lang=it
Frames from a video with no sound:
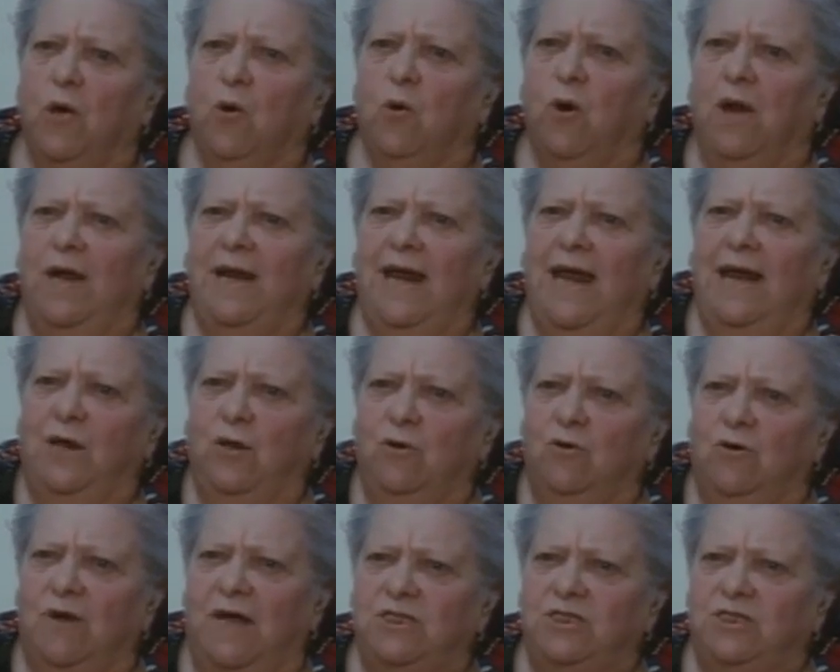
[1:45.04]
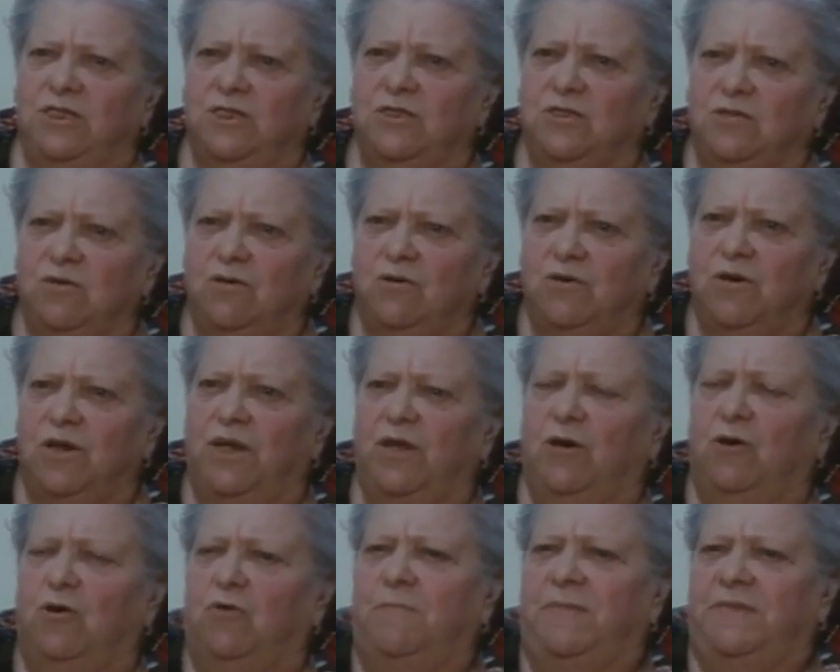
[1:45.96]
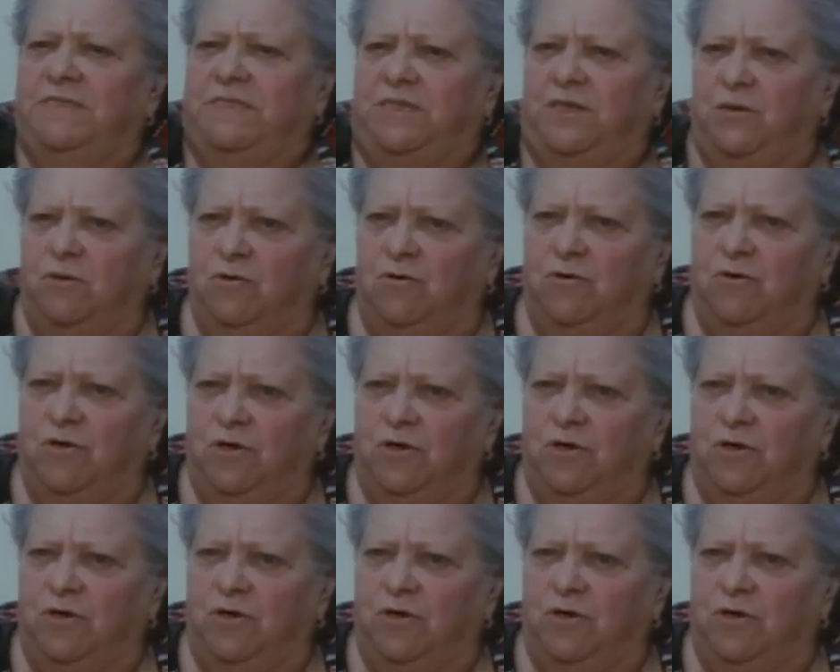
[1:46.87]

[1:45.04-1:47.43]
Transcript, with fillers: O allargano l'ascensore o mi stringo